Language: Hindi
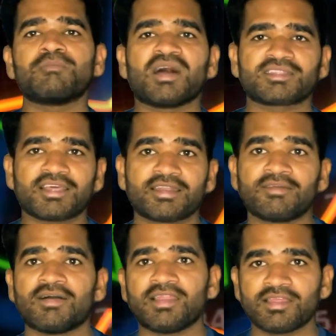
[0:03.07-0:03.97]
हम बात
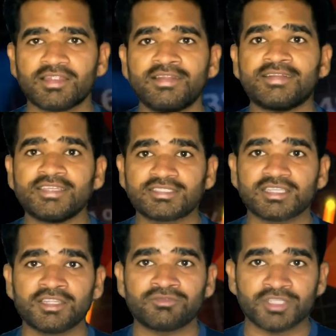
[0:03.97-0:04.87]
करने वाले हैं डिस
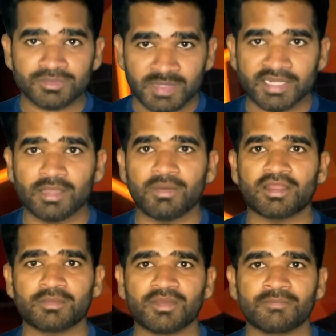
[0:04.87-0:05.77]
इन्वेस्टमेंट के
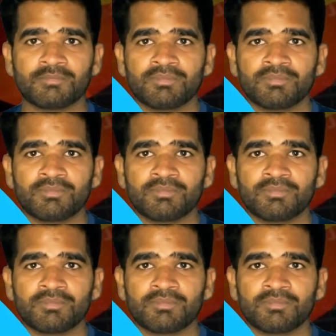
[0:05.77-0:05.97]
बारे में